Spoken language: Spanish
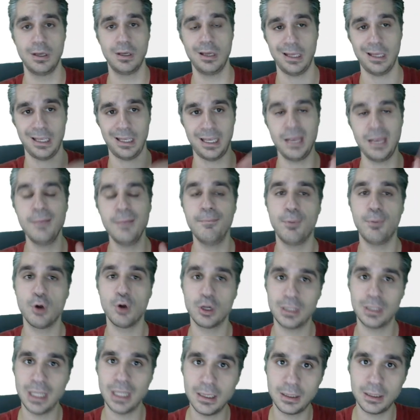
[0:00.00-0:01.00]

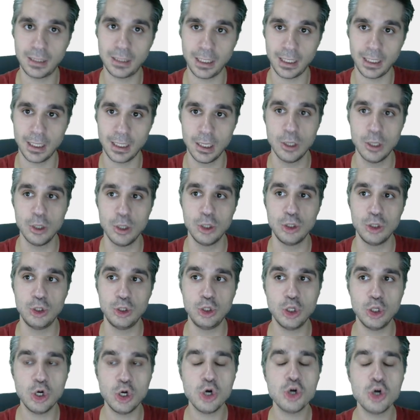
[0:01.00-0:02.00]
importante,
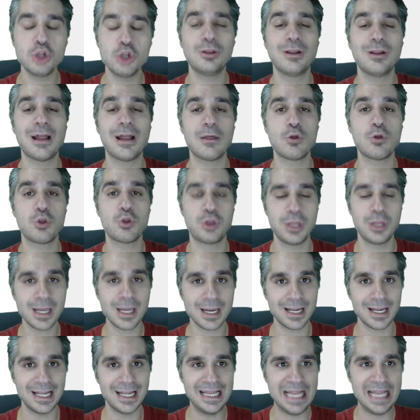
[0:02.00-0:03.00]
no
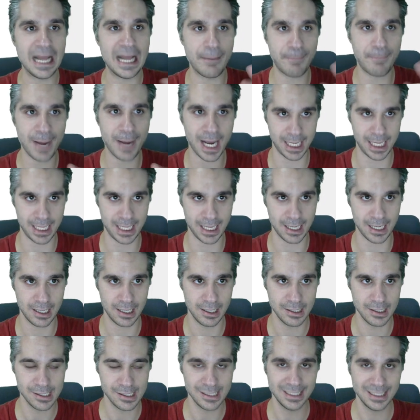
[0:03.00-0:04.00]
traducir la página.
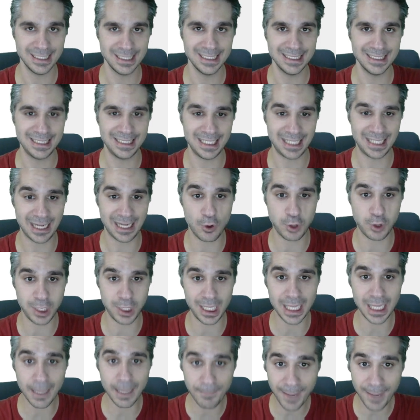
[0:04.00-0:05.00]
Si
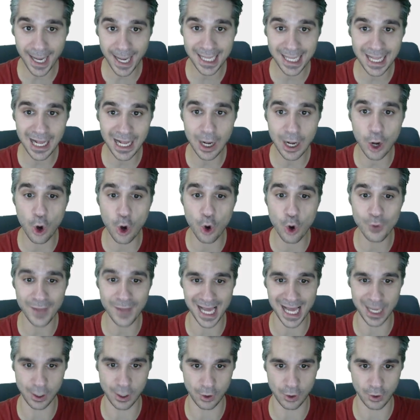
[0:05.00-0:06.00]
traducís la página o
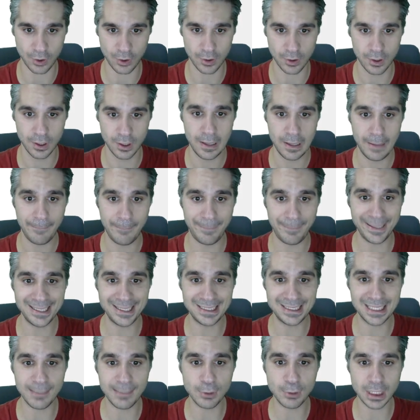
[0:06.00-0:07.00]
da error.
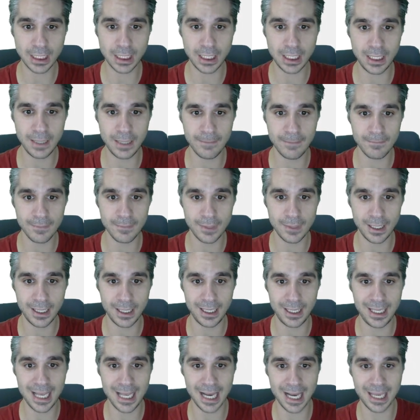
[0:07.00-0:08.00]
Pinchamos aquí
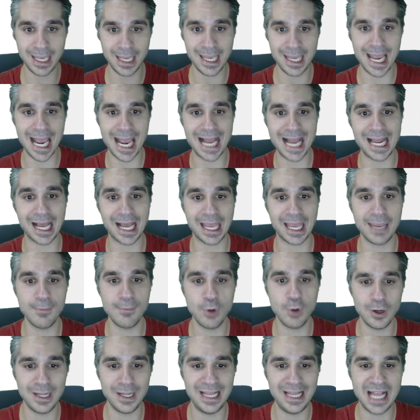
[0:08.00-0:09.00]
y aquí
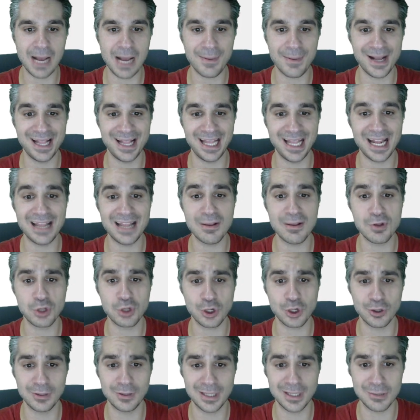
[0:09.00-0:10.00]
elegimos la bandera de
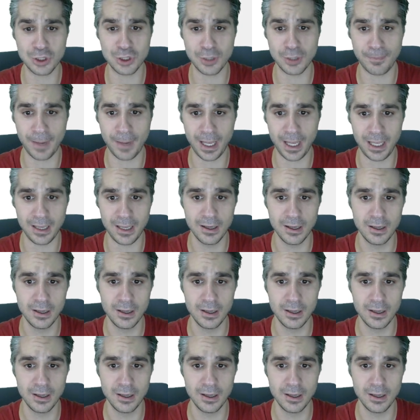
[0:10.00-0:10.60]
nuestro, de nuestro país.